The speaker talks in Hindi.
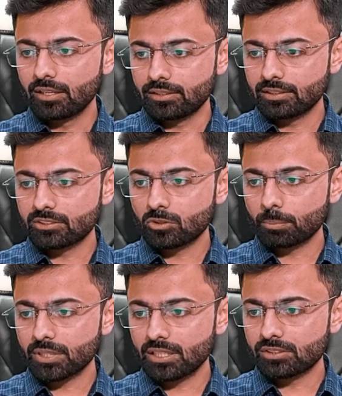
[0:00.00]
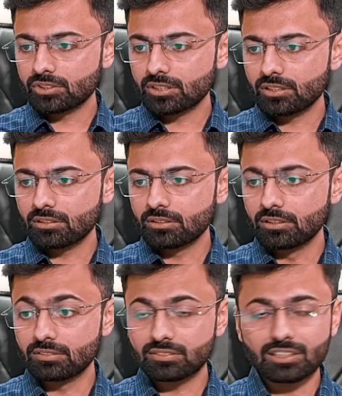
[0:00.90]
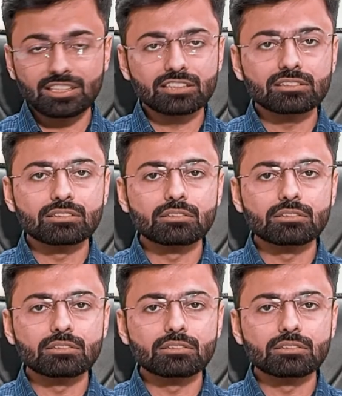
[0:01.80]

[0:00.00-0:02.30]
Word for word: इंग्लिश कॉम्प्रीहेंशन डिस्क्रीट